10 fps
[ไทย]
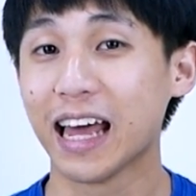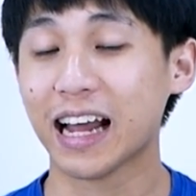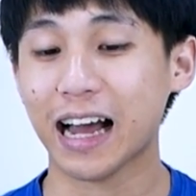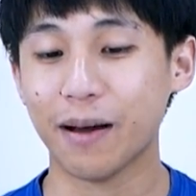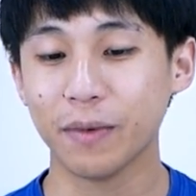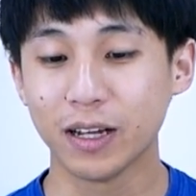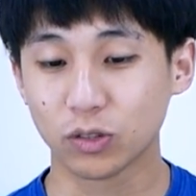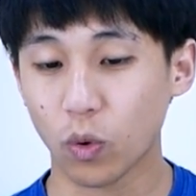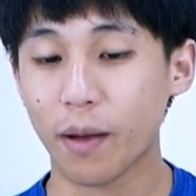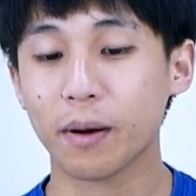นะครับ
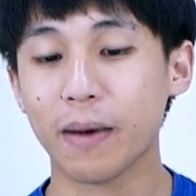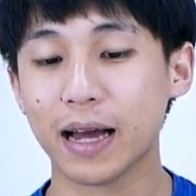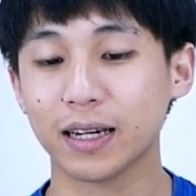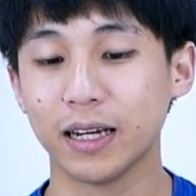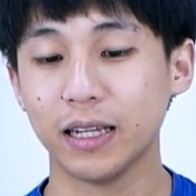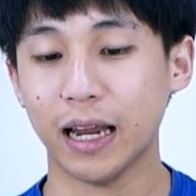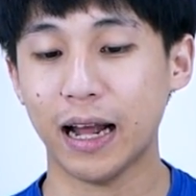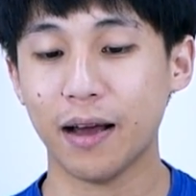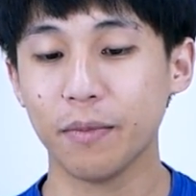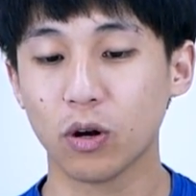สวยมากๆเลยเนี่ย
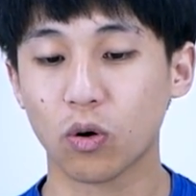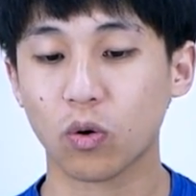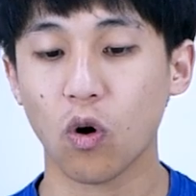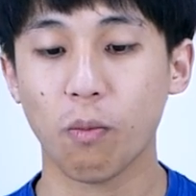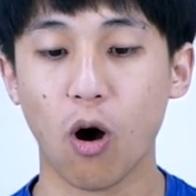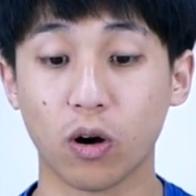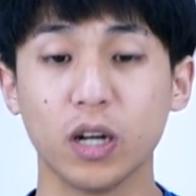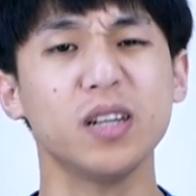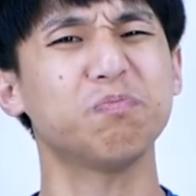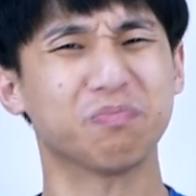นะฮะมีโลโก้บอก
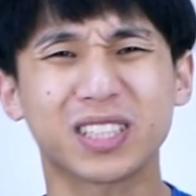เฮ้ย